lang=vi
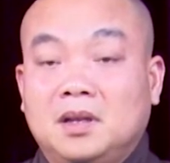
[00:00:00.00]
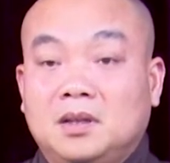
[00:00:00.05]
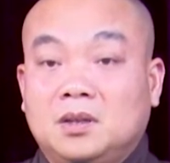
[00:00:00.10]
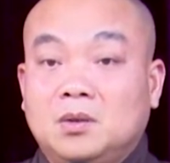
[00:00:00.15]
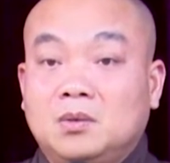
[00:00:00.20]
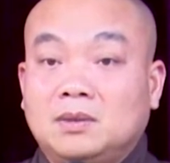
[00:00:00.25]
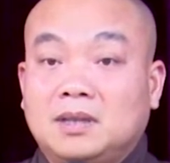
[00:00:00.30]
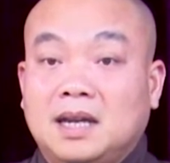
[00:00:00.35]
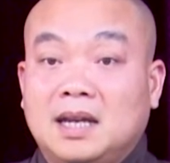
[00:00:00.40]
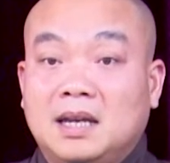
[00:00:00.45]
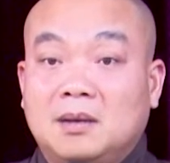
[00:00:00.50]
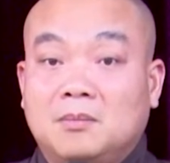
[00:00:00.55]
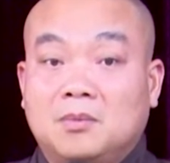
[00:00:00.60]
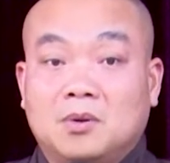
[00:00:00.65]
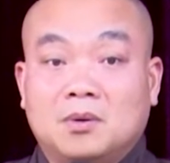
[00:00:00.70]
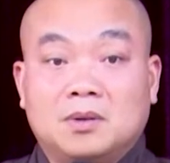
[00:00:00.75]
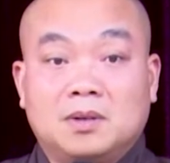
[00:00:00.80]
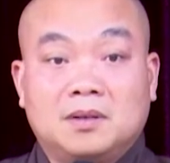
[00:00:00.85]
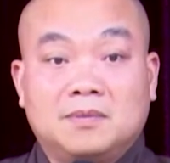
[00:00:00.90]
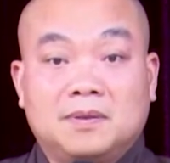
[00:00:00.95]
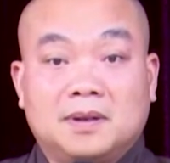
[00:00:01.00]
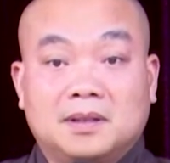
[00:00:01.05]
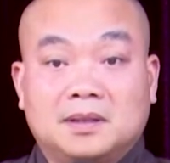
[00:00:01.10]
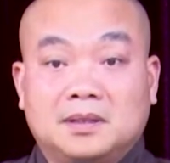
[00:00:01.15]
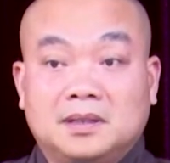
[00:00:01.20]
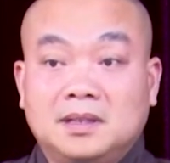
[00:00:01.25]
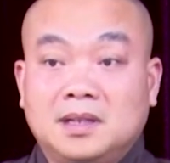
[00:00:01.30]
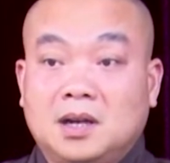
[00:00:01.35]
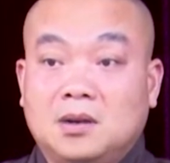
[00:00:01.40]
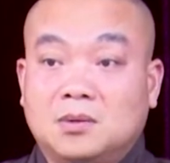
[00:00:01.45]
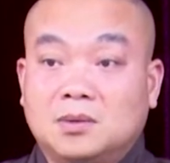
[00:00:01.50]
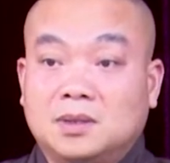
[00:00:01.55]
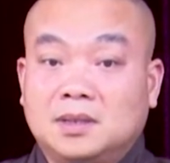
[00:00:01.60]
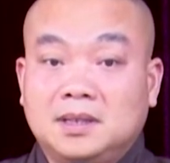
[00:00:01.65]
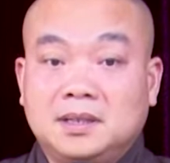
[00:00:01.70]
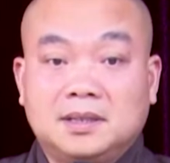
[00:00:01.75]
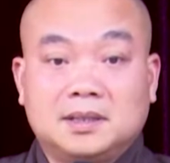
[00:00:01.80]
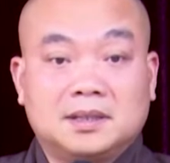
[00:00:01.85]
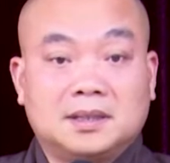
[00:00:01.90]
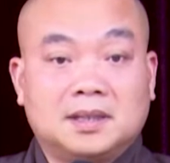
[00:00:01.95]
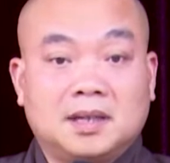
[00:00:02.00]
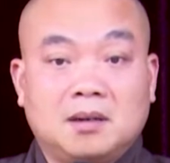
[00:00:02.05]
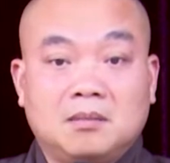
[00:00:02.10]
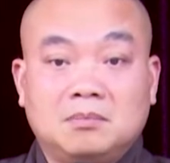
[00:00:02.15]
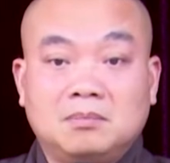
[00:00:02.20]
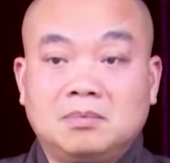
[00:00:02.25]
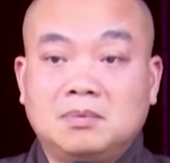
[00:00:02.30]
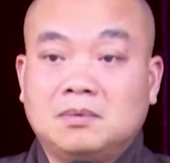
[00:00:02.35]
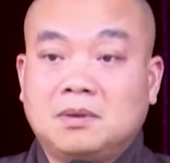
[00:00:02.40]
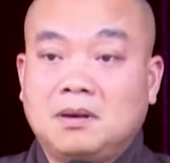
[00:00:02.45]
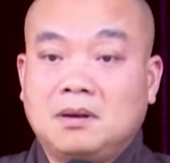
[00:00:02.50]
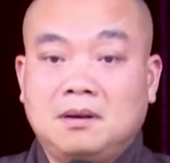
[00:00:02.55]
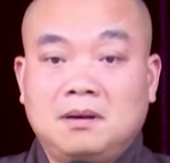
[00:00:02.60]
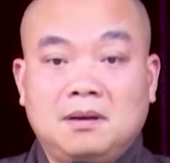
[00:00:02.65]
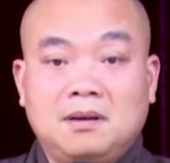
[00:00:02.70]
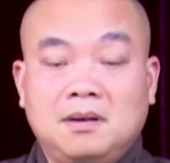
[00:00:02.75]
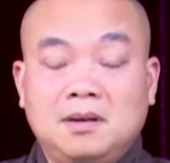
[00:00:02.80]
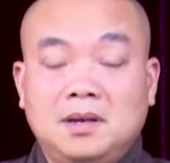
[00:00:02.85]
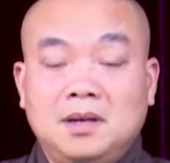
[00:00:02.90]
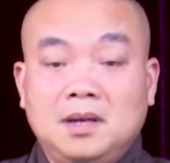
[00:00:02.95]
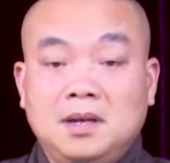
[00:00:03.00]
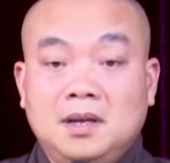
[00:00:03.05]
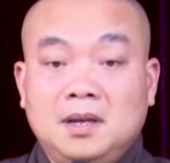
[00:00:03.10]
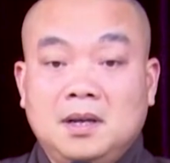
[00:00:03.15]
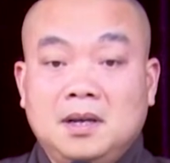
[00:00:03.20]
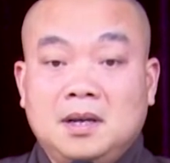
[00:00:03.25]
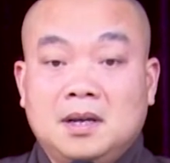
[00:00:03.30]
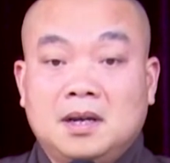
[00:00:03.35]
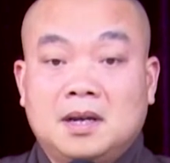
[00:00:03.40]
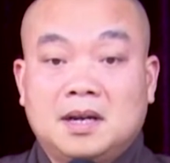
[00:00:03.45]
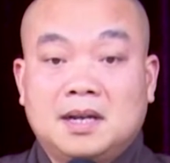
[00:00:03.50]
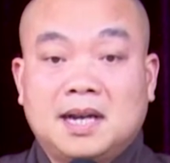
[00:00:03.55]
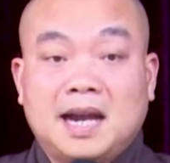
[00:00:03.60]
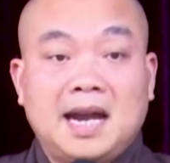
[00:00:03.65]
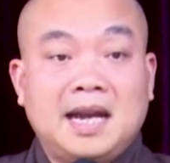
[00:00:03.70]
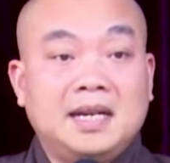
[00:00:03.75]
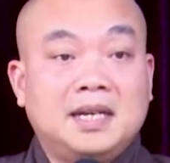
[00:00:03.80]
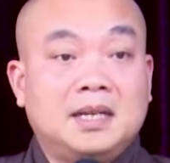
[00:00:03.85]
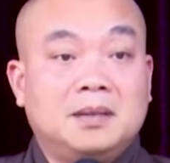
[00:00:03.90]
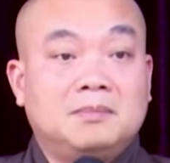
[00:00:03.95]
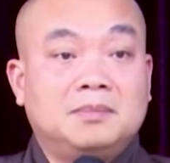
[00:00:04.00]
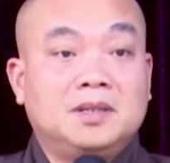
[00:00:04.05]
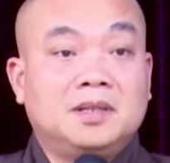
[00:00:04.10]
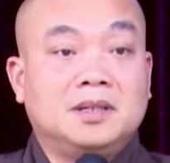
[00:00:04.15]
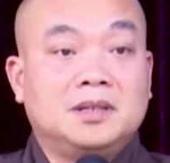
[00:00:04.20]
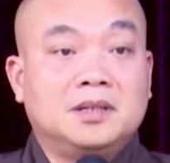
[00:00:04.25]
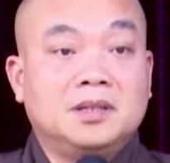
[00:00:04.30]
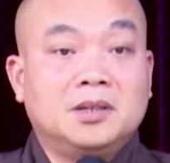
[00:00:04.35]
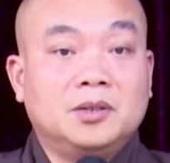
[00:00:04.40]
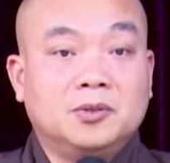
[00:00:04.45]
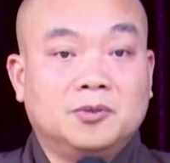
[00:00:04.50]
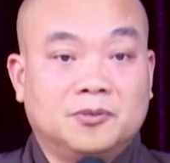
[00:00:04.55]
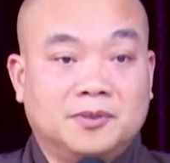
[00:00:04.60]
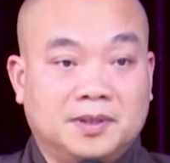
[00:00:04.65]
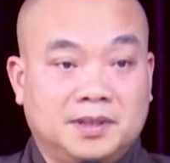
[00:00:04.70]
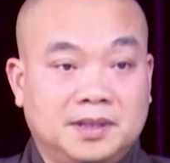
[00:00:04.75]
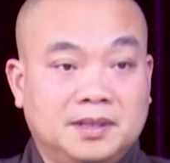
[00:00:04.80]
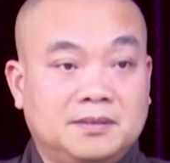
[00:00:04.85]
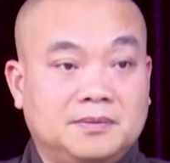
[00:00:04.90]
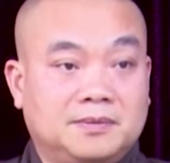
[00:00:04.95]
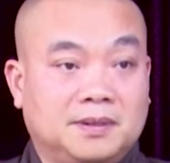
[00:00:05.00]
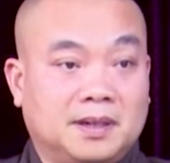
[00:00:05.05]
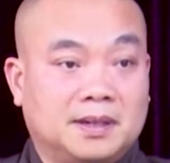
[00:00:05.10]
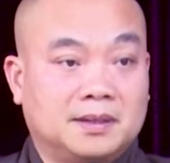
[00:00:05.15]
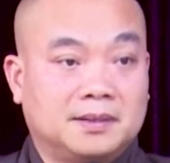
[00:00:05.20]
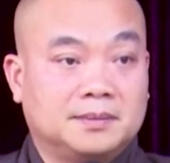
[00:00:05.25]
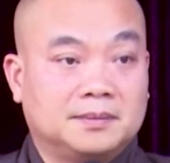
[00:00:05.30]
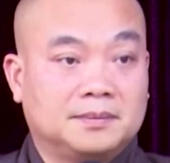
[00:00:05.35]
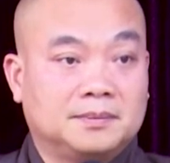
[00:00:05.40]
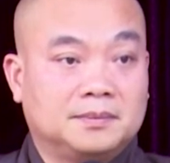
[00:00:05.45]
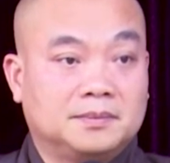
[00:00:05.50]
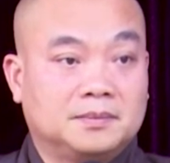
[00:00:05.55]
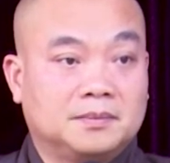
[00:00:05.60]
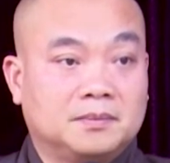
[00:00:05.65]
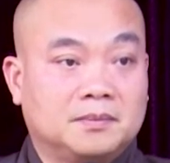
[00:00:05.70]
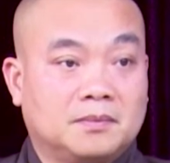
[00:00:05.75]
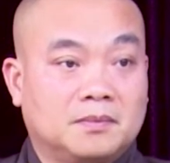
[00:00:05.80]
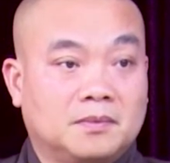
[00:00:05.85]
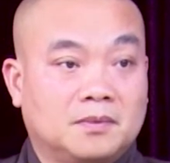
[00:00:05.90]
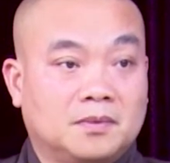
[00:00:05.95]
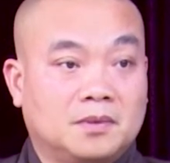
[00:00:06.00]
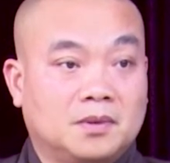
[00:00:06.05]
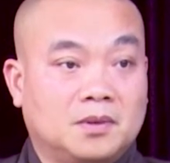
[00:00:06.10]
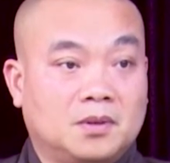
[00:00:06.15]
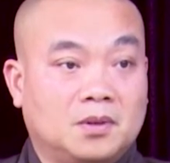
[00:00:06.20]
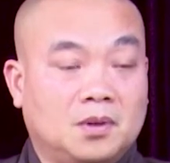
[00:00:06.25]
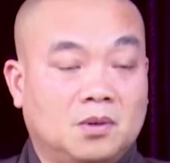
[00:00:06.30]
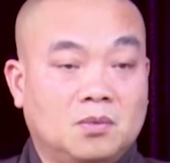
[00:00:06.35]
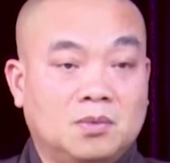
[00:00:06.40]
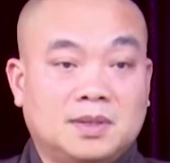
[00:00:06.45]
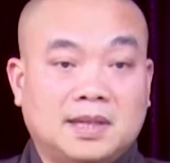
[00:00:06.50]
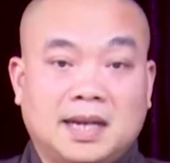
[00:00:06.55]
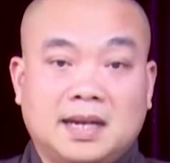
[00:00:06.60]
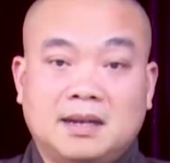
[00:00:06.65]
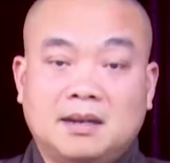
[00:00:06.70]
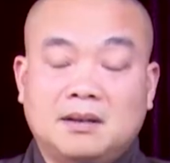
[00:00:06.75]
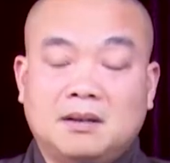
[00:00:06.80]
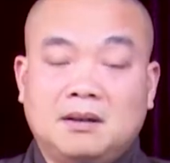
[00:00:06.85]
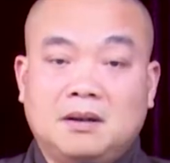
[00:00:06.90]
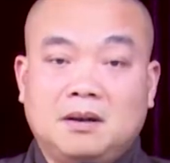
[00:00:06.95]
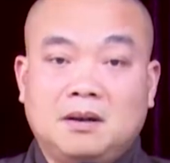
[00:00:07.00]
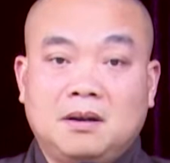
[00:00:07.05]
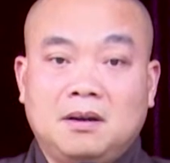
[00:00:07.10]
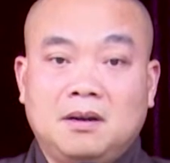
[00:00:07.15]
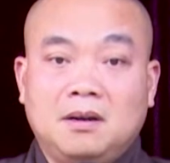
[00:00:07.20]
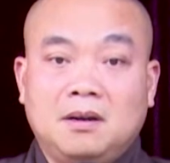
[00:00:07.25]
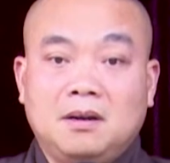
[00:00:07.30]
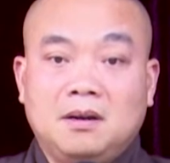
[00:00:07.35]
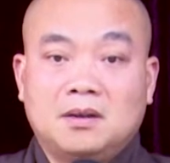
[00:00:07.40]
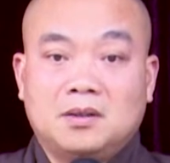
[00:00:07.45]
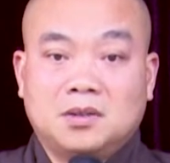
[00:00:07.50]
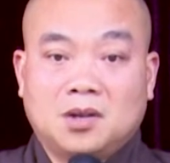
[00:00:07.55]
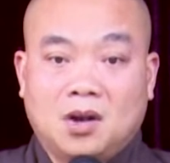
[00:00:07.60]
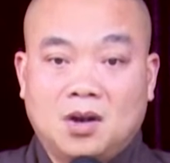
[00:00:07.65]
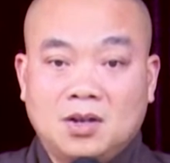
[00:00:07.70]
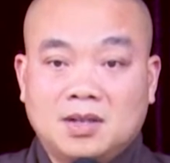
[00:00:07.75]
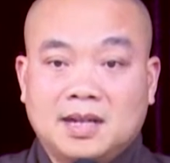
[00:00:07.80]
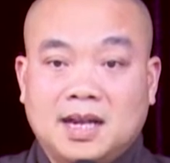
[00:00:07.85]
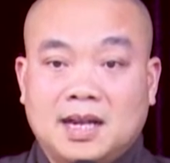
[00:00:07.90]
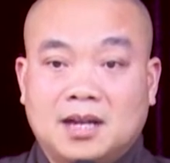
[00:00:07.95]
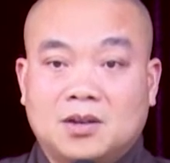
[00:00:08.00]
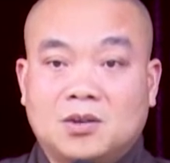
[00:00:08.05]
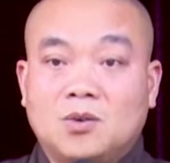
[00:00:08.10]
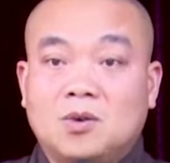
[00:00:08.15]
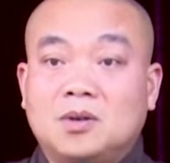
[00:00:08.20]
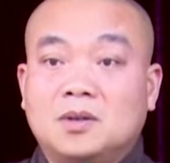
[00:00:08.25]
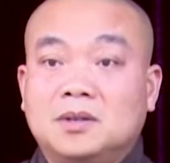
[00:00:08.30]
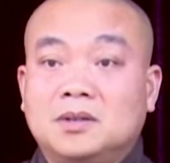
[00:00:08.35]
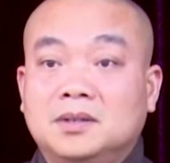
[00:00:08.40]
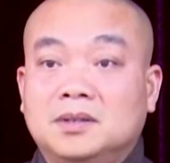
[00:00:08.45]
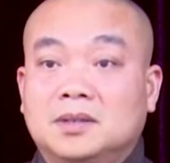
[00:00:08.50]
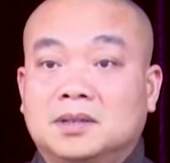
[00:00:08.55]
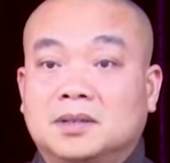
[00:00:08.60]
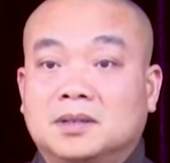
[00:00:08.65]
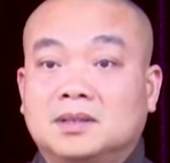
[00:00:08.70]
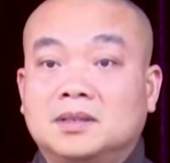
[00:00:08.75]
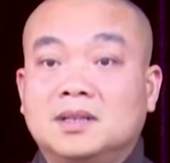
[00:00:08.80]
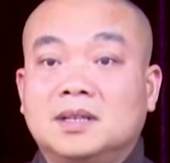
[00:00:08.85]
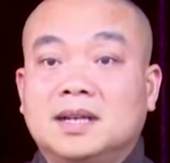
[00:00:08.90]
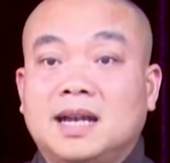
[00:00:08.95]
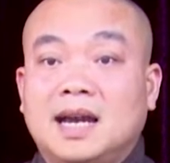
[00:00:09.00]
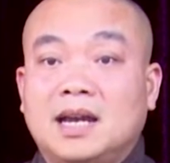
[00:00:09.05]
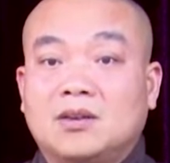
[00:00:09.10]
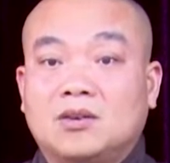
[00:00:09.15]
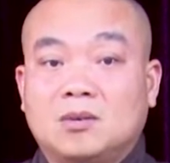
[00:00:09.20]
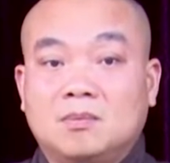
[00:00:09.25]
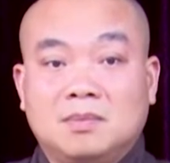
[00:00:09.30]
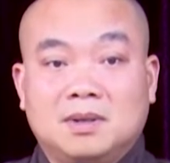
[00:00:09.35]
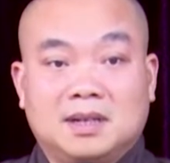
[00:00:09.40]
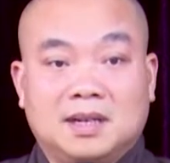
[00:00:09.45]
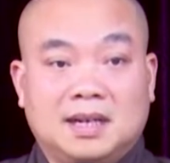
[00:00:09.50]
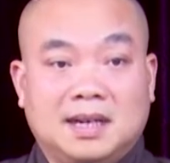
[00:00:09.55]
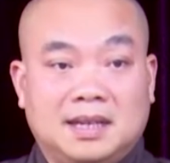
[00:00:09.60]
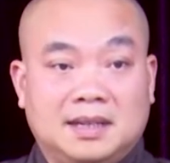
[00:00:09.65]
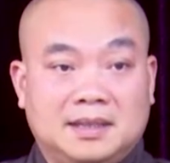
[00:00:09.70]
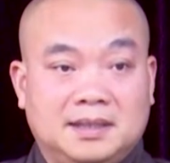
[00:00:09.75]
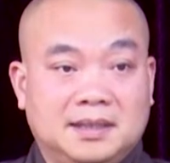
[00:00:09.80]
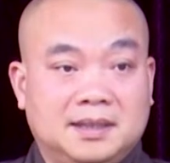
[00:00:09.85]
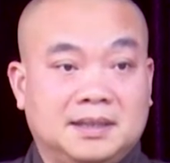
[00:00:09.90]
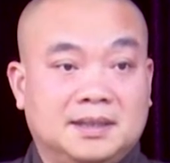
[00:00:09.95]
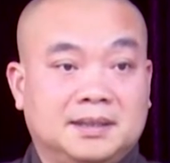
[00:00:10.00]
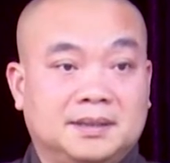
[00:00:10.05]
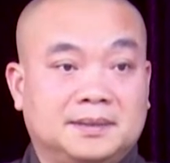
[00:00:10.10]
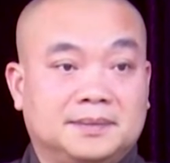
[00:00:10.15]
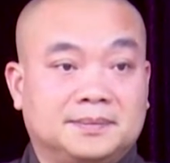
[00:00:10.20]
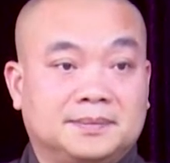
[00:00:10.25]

chúng ta là một người phật tử đầu tiên không có ờ, khái niệm gì nhiều về đức phật cũng chẳng có rõ ràng con đường tương lai của mình là gì